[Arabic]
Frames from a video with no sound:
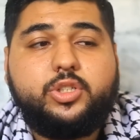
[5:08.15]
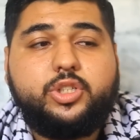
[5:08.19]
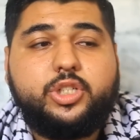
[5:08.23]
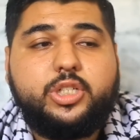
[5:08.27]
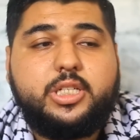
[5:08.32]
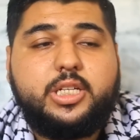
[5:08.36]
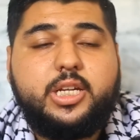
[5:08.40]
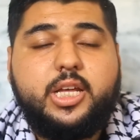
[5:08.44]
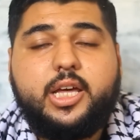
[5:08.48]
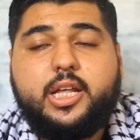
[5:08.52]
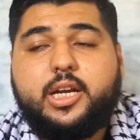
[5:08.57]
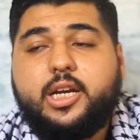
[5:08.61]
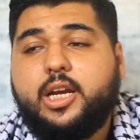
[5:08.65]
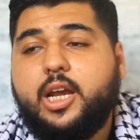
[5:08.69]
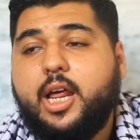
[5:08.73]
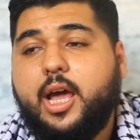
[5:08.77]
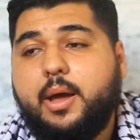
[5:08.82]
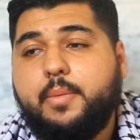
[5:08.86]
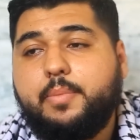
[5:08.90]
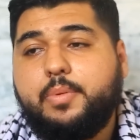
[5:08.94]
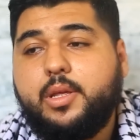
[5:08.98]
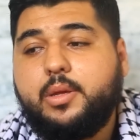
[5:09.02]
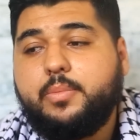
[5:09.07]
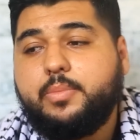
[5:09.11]
الجزائر
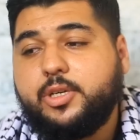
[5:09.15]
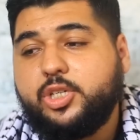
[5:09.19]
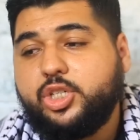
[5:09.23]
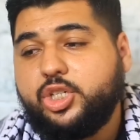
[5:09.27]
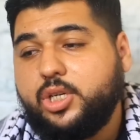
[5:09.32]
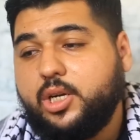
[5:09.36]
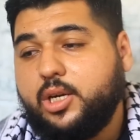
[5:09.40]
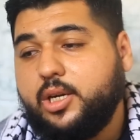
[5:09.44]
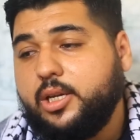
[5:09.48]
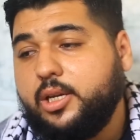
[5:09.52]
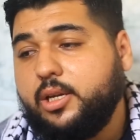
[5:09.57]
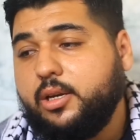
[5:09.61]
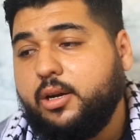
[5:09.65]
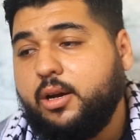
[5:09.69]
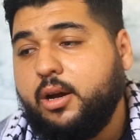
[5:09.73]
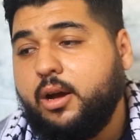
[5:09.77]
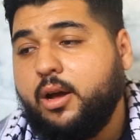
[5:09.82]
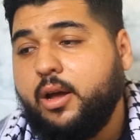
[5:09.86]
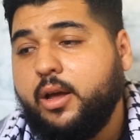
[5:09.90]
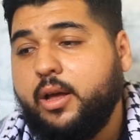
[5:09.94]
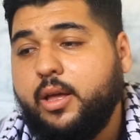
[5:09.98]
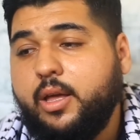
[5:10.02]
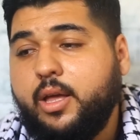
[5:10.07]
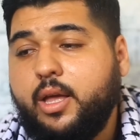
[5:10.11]
الحبيبة
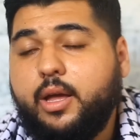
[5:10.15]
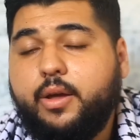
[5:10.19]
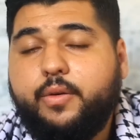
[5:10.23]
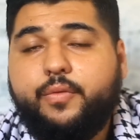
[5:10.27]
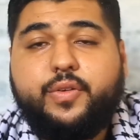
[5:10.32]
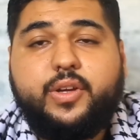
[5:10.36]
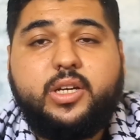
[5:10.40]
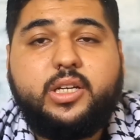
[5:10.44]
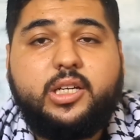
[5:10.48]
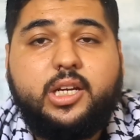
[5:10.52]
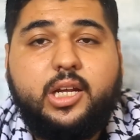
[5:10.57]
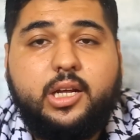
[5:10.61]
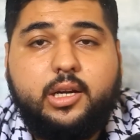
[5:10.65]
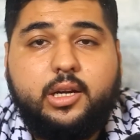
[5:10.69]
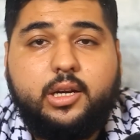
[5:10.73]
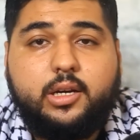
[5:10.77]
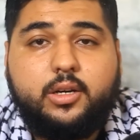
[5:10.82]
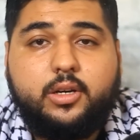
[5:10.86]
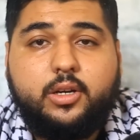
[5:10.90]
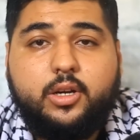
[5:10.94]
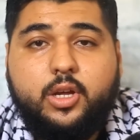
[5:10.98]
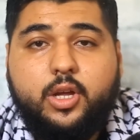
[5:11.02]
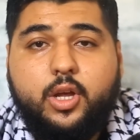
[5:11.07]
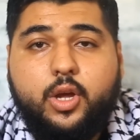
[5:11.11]
الشقيقة في
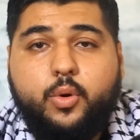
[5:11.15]
ضرر